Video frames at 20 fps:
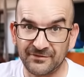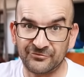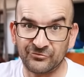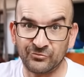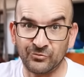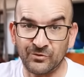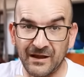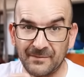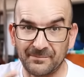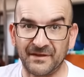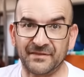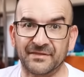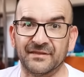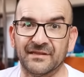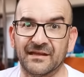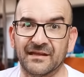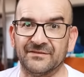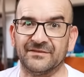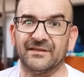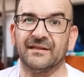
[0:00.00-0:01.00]
en
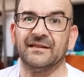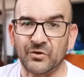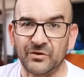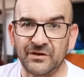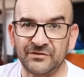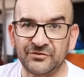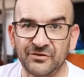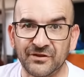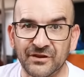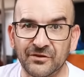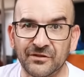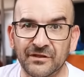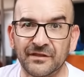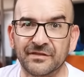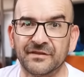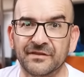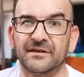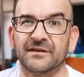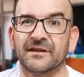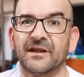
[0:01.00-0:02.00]
capacidad real, ciclos
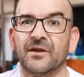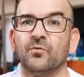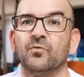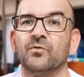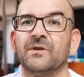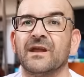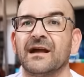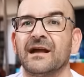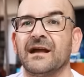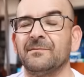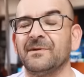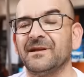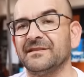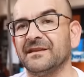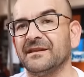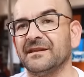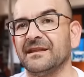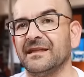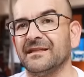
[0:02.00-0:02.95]
de descarga profunda,